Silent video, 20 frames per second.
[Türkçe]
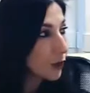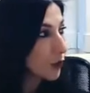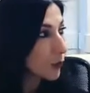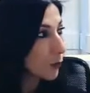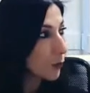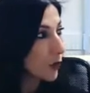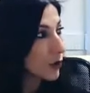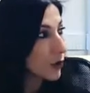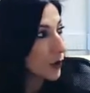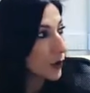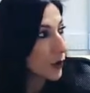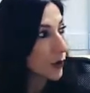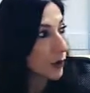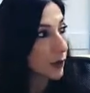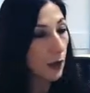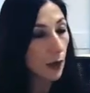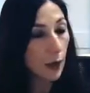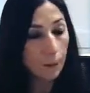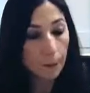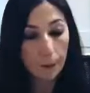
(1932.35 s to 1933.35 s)
gelişimi
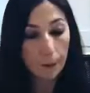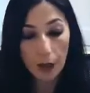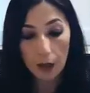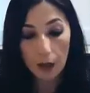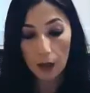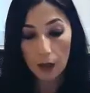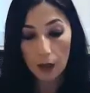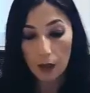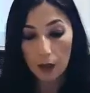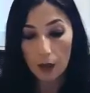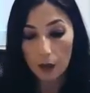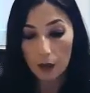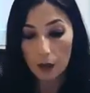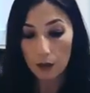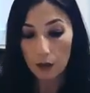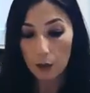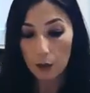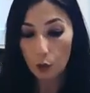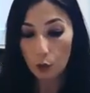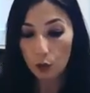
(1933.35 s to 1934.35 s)
açısından.
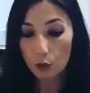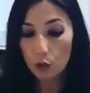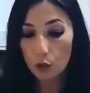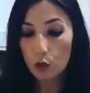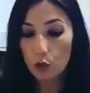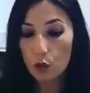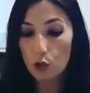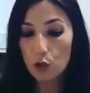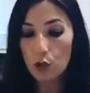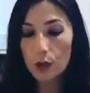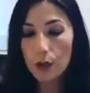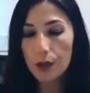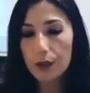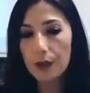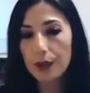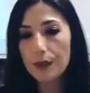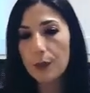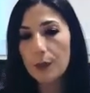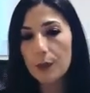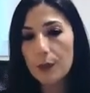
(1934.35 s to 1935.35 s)
E, onun
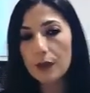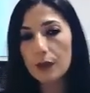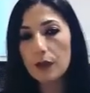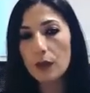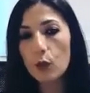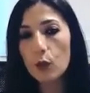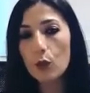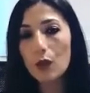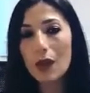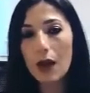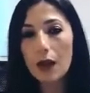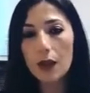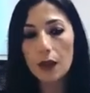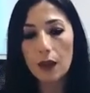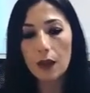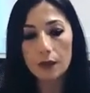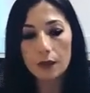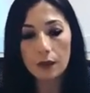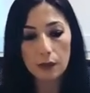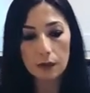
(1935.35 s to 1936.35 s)
düşüncelerin edebiyata
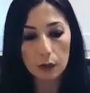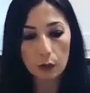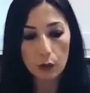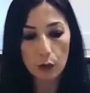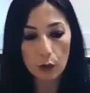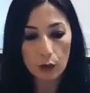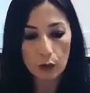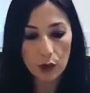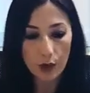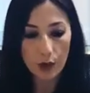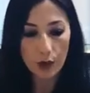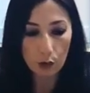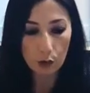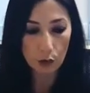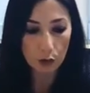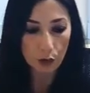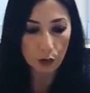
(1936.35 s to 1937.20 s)
uyarlandığını göreceğiz